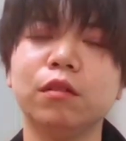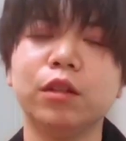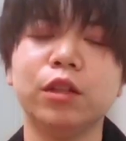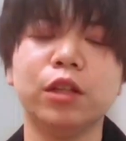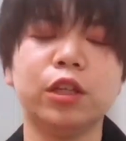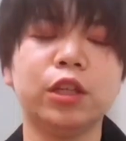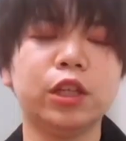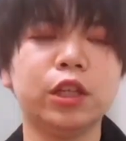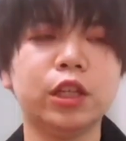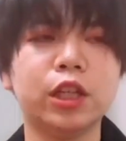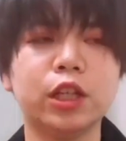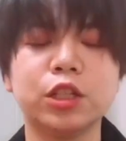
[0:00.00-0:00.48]

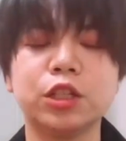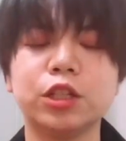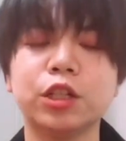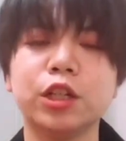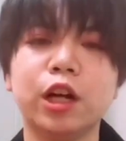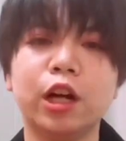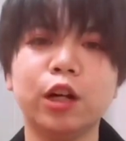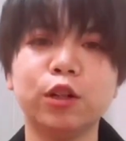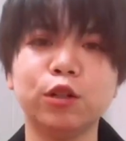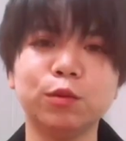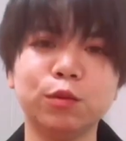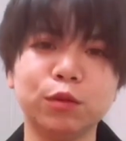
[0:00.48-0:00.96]
う引き出し
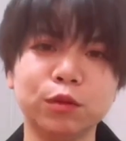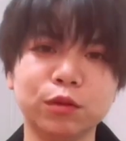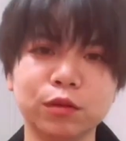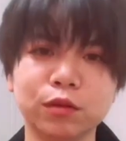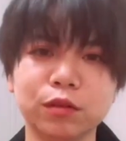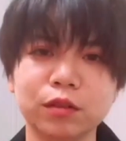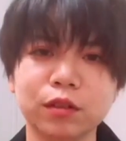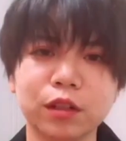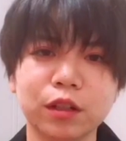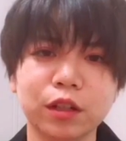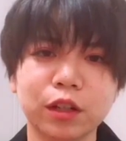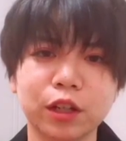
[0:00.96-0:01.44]
がある
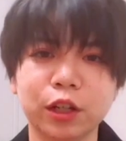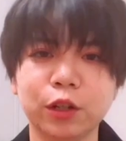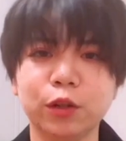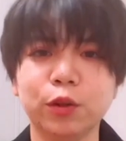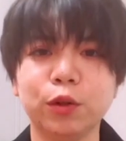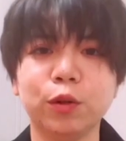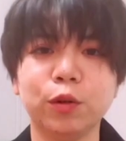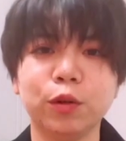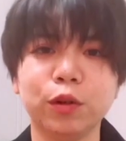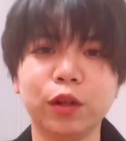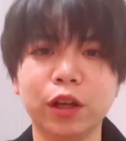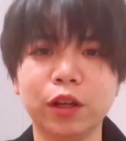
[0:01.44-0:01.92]
分、い
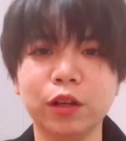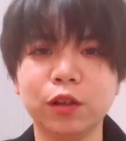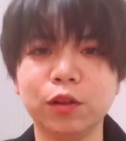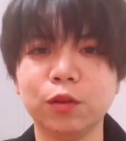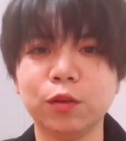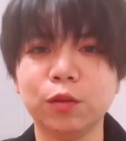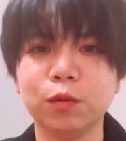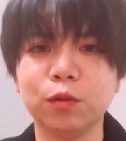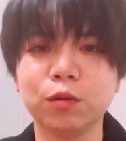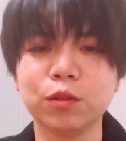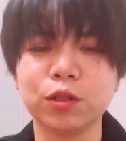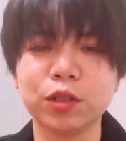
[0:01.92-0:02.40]
ろいろ研
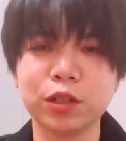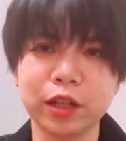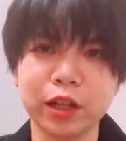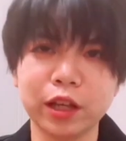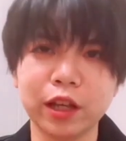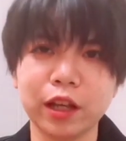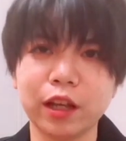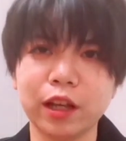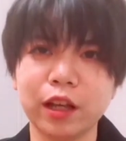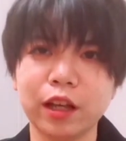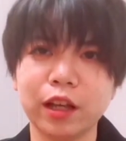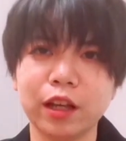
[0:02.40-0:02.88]
究をし
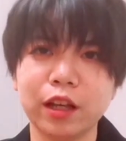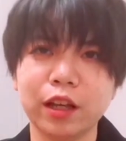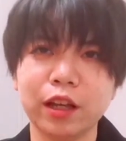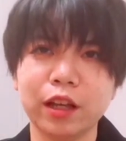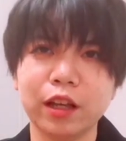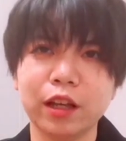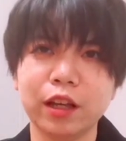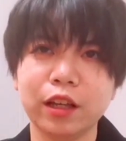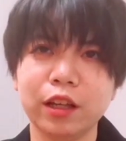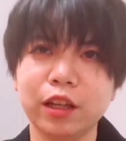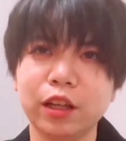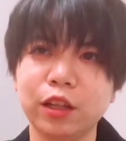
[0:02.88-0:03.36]
て
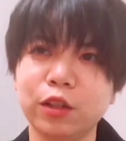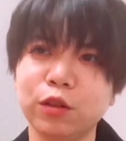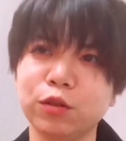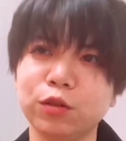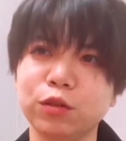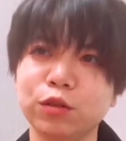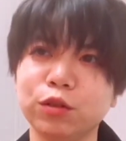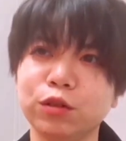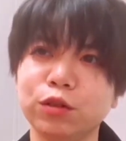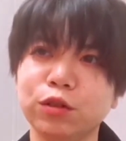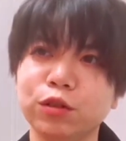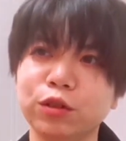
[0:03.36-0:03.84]
い
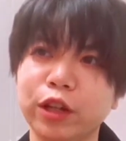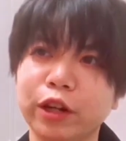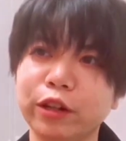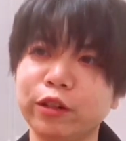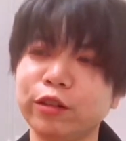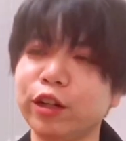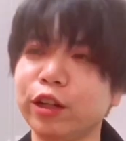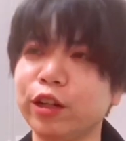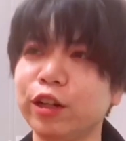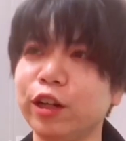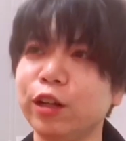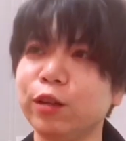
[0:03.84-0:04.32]
く
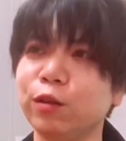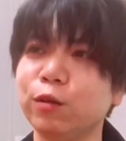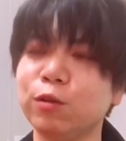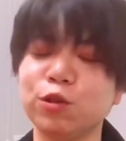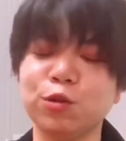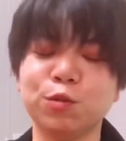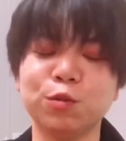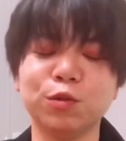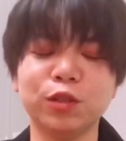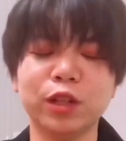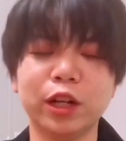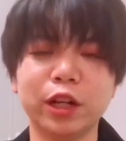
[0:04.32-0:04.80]
役かなと
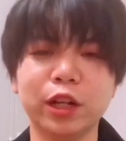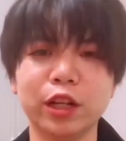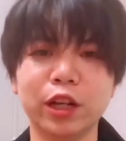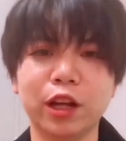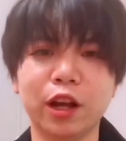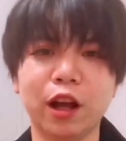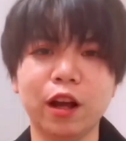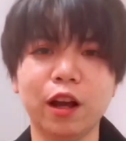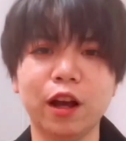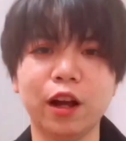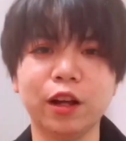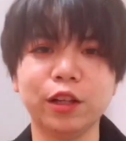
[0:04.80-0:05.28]
自分なり
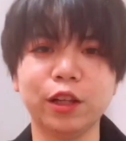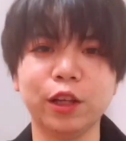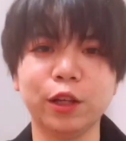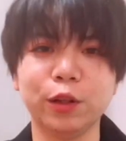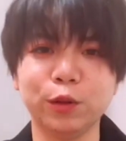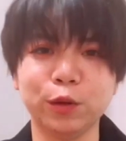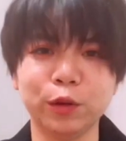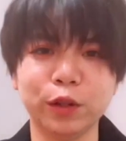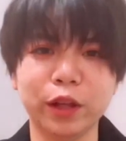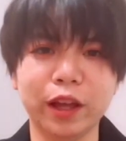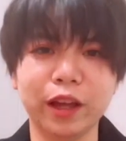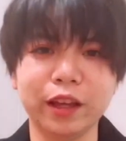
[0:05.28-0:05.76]
に考えてい
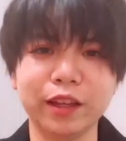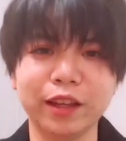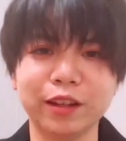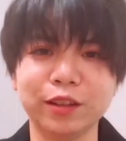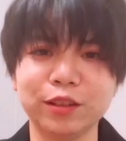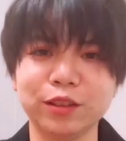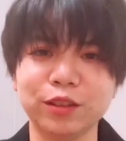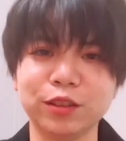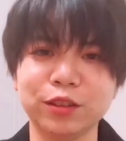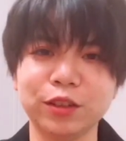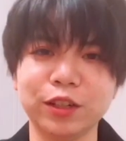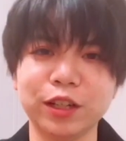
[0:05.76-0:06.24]
るので、
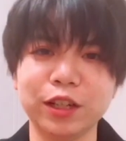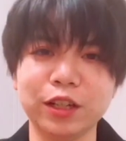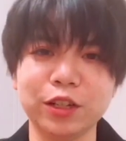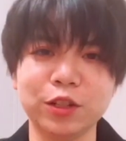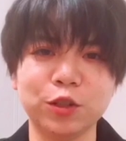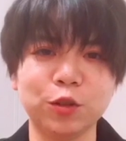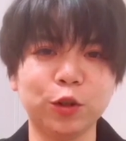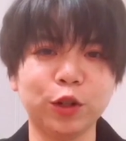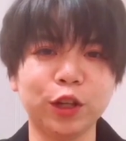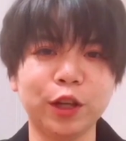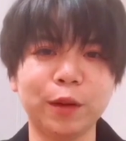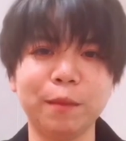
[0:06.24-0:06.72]
役作り
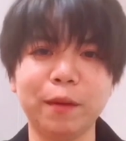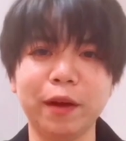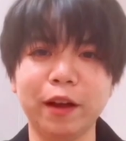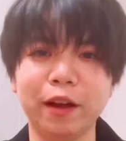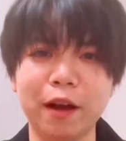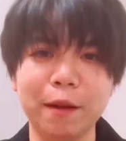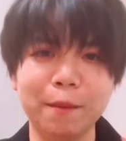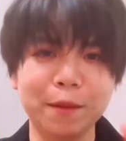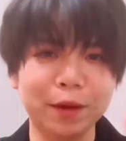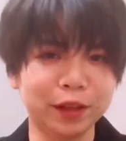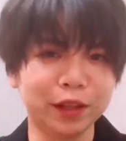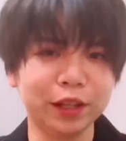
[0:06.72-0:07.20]
一生懸命
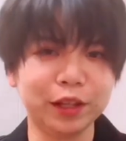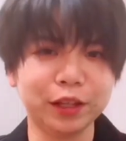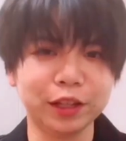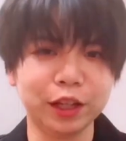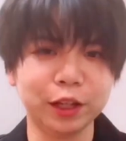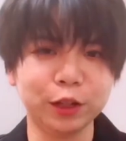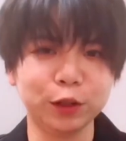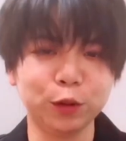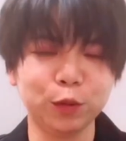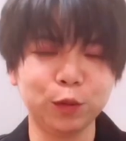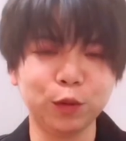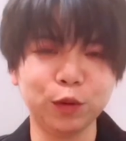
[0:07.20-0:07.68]
頑張っていき
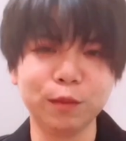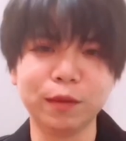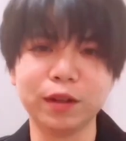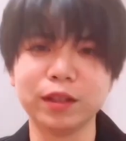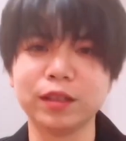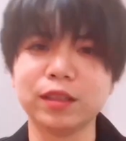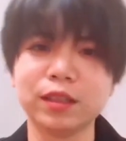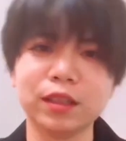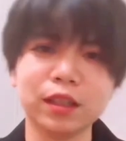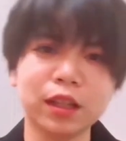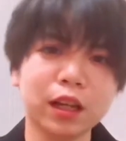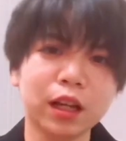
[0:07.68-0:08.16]
たいと思い
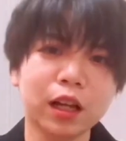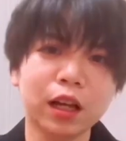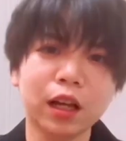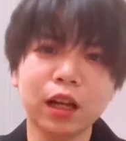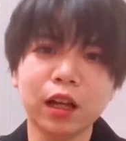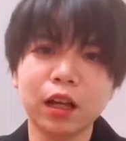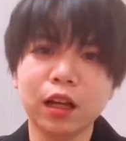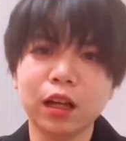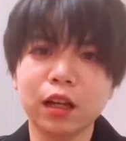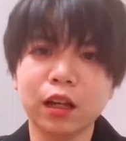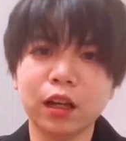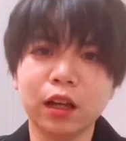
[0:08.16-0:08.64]
ます。
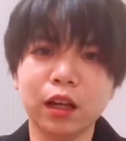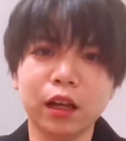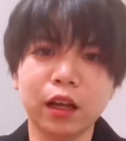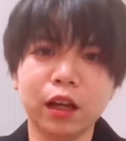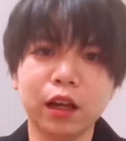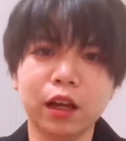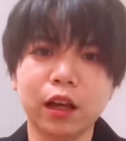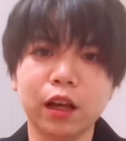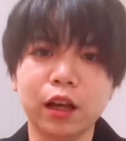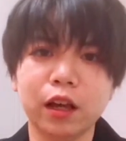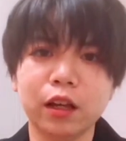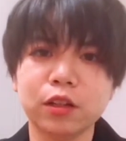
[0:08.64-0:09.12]

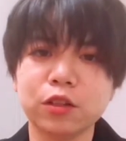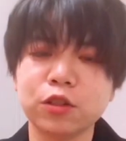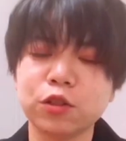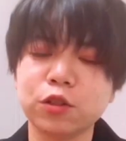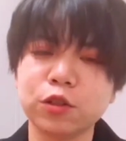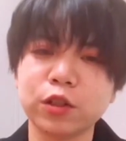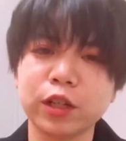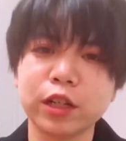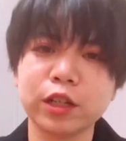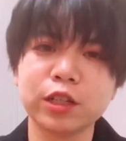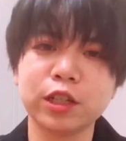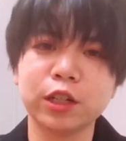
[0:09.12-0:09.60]

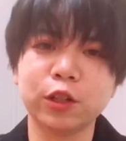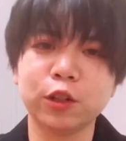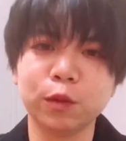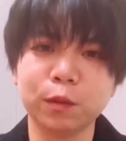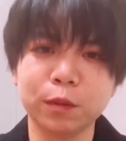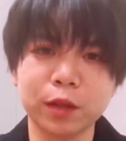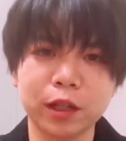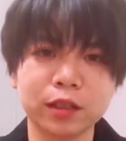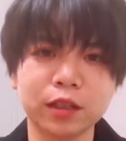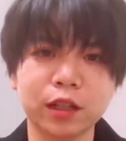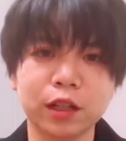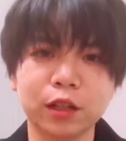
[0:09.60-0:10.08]
出演者
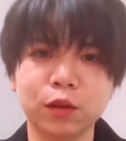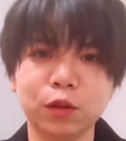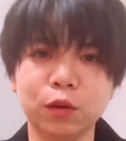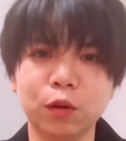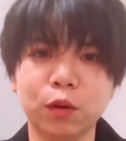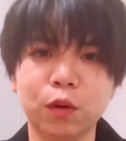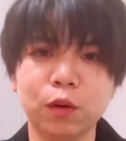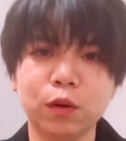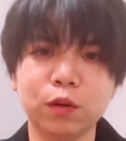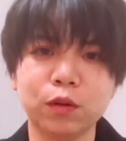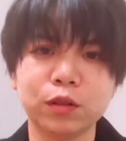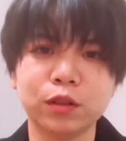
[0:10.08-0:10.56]
の皆さん
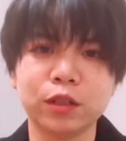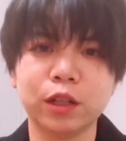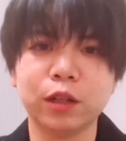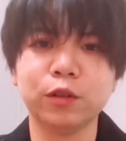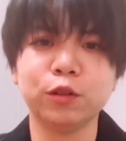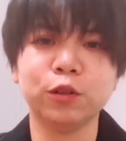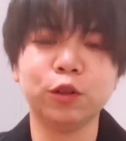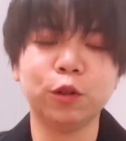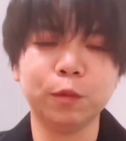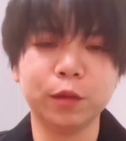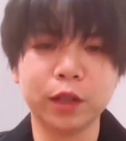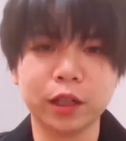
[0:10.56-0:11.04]
と
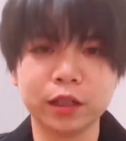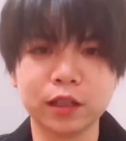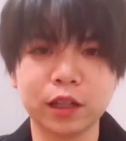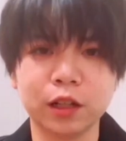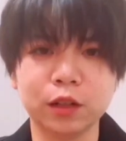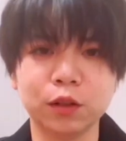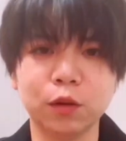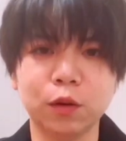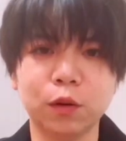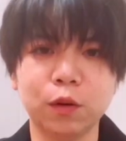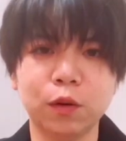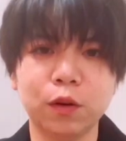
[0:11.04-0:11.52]
スタッフの皆
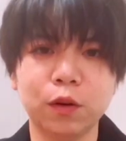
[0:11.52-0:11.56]
さんと